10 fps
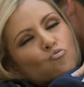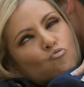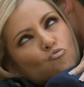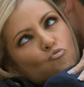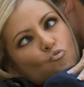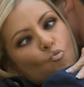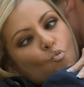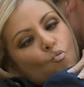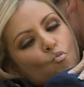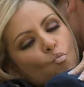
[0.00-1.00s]
no me
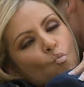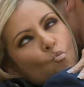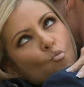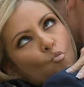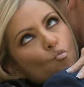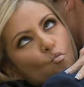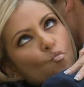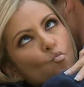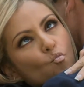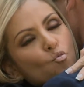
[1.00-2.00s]
veo, o sea,
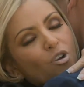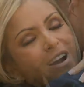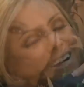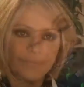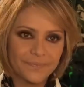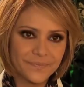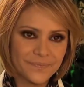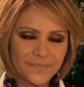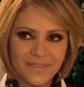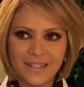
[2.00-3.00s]
dije, bueno,
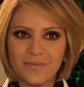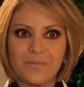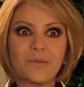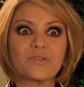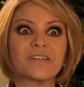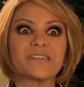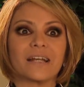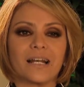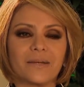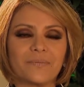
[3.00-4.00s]
vamos a
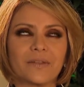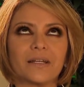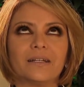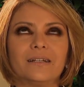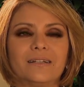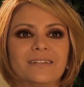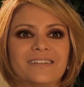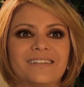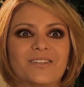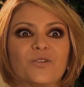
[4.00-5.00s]
hacerla
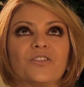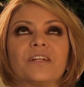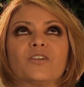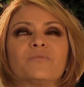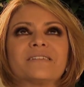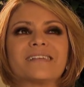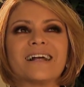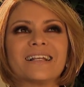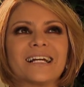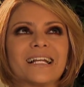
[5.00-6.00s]
donde no me
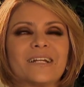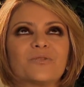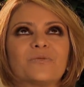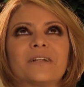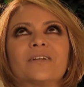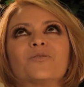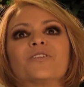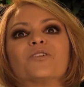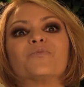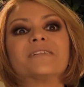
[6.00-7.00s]
salga la novela,
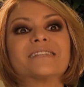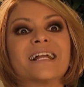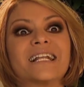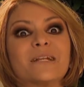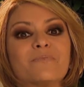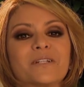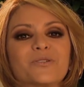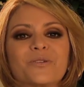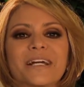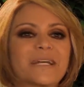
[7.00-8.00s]
donde no me salga el
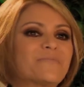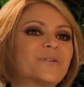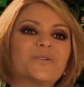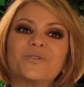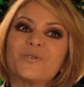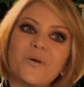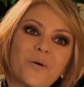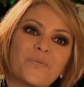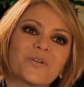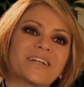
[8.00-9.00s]
personaje, pero
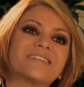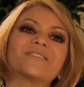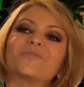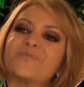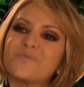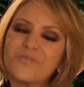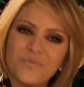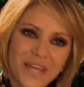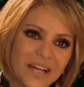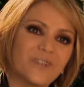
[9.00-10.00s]
no, porque estoy muy
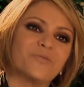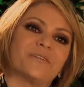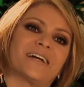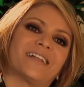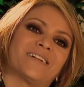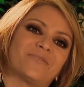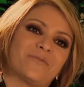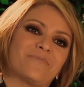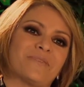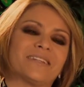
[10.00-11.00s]
bien cobijada
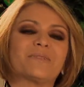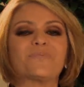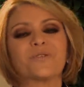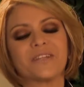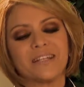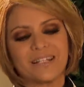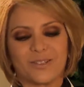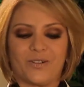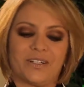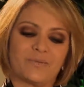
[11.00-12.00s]
nuevamente por
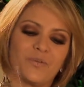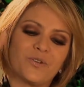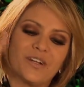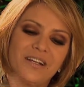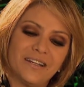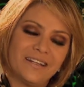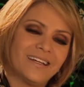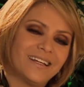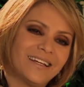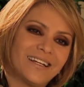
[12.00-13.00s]
directores, por
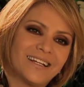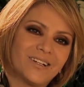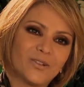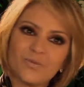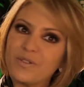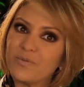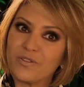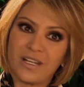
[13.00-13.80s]
los mismos